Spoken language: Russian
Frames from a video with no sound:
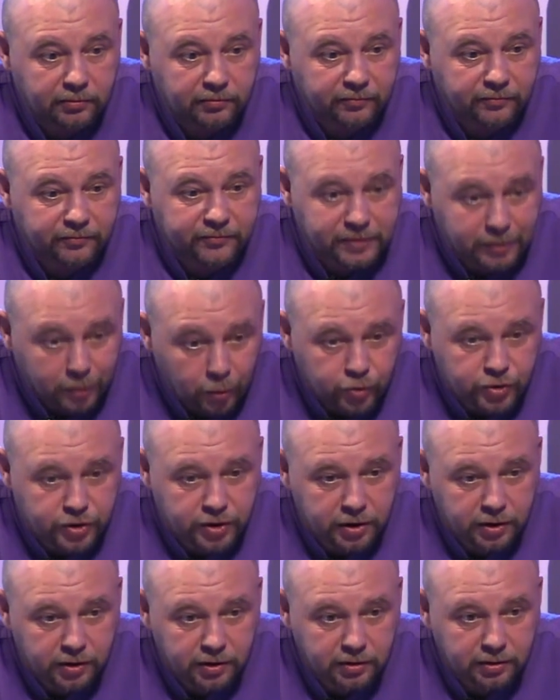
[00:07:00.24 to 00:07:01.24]
в
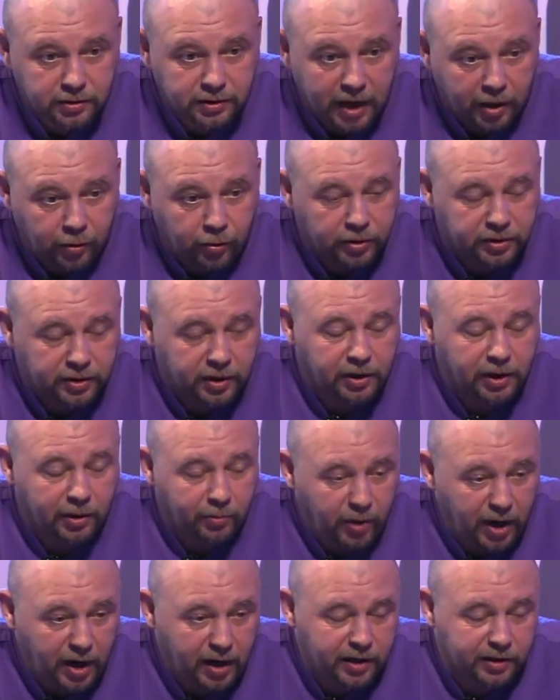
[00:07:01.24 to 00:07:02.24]
случае какой-то
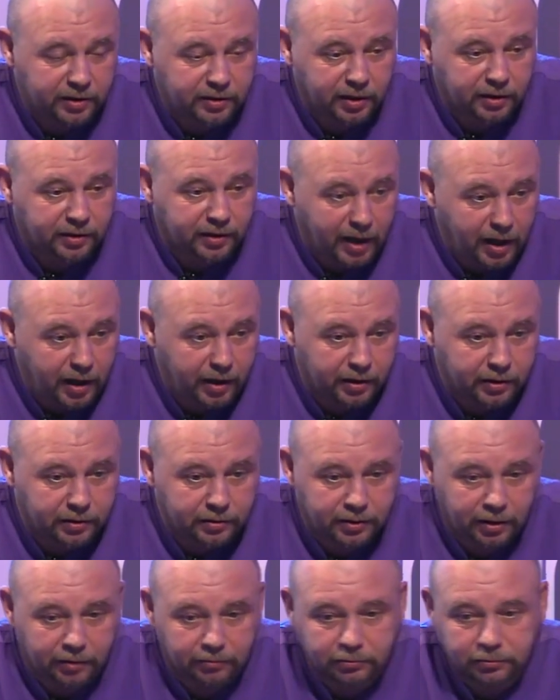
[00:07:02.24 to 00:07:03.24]
глобальной, тотальной,
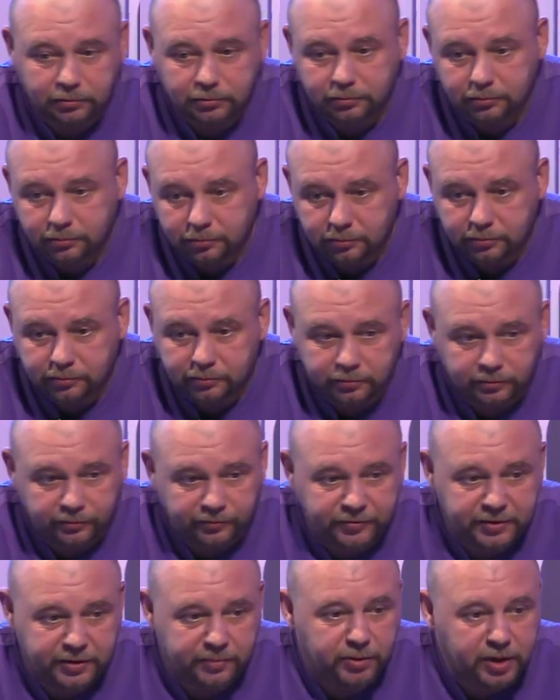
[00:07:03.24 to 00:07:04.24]
там,
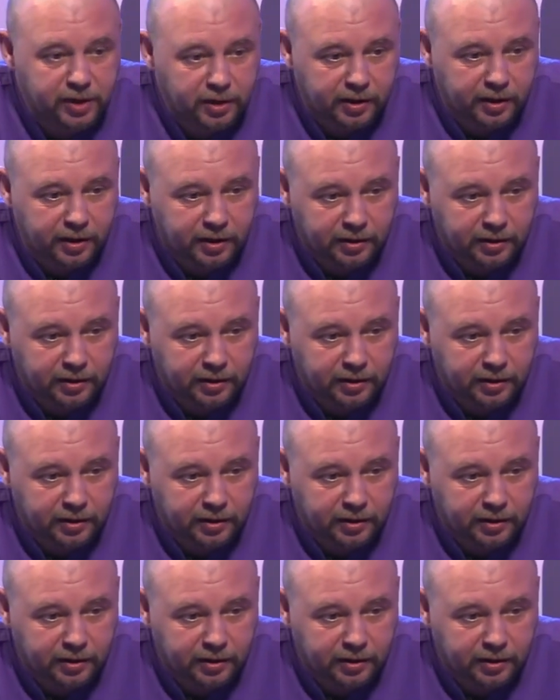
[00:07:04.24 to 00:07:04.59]
всемирной